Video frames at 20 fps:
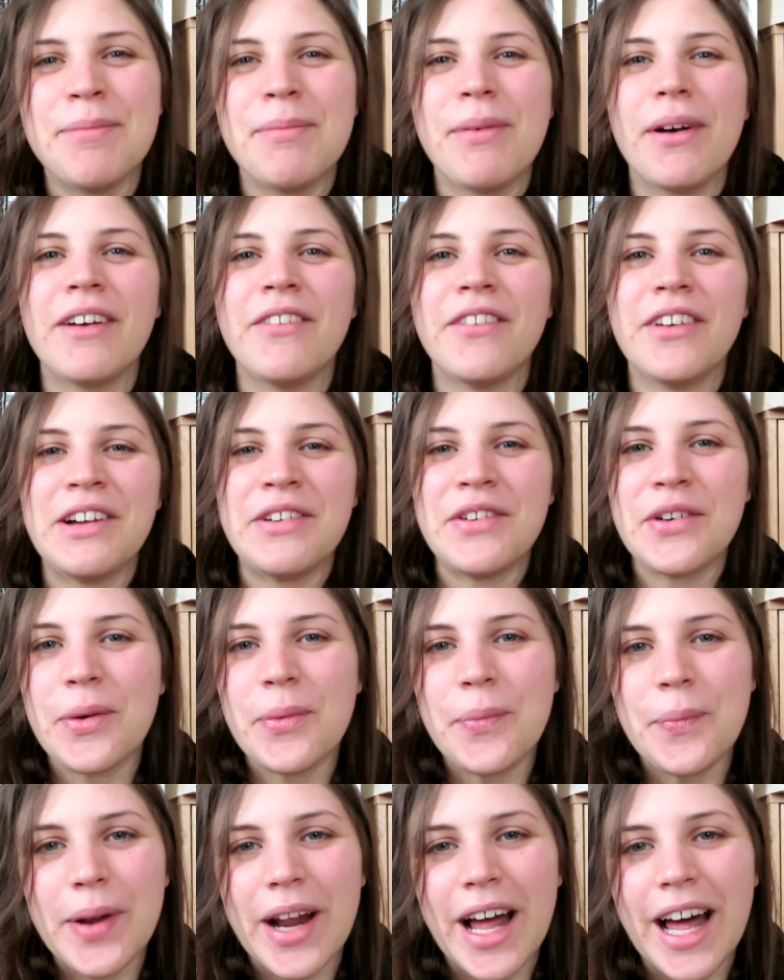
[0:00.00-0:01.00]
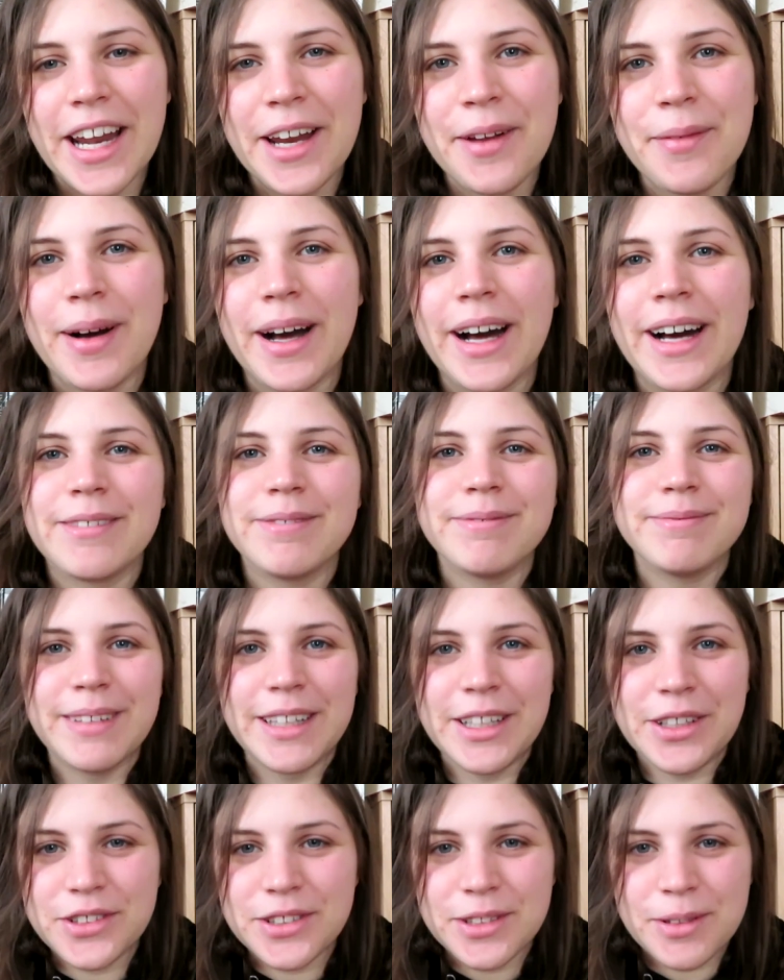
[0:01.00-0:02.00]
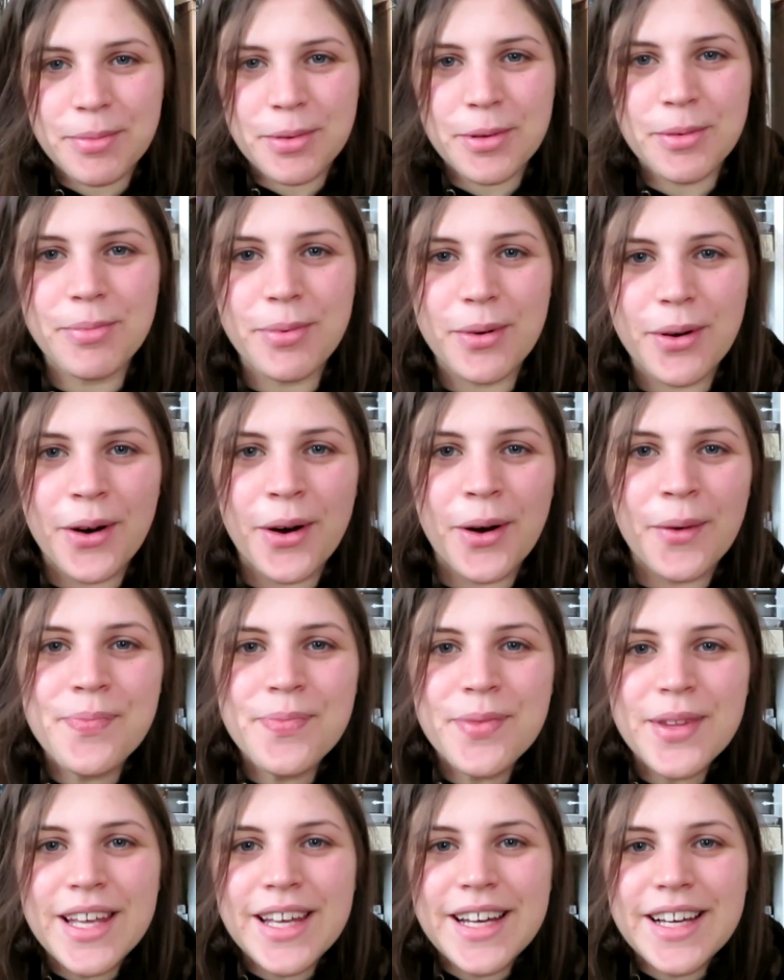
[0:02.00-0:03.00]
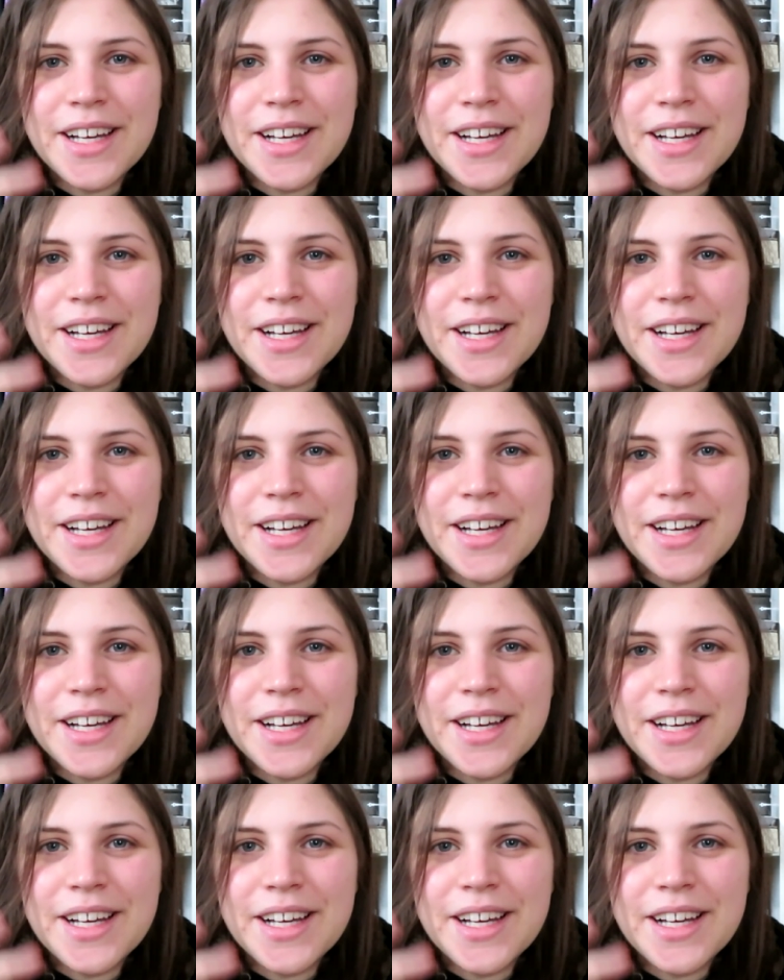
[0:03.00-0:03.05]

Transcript: tempo che volevo comprare ma ero sempre un po',